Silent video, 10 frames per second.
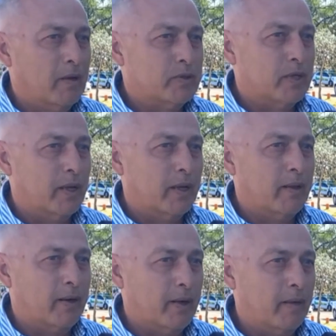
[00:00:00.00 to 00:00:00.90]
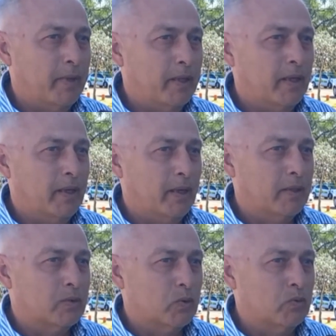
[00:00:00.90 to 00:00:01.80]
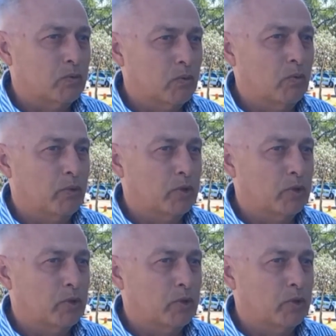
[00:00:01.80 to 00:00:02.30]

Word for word: O sea, realmente es un,